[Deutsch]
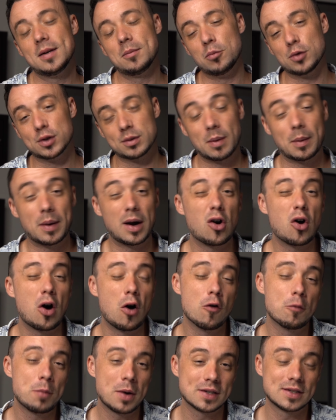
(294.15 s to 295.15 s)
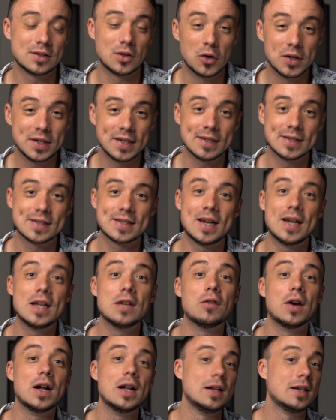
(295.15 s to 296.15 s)
Muss man aber auch aufpassen in der heutigen
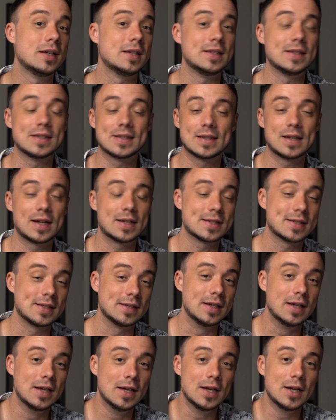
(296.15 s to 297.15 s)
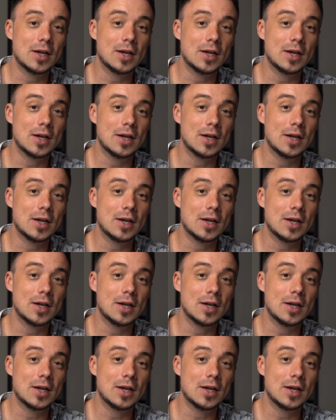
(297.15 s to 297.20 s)
Zeit, weil in diesen ganzen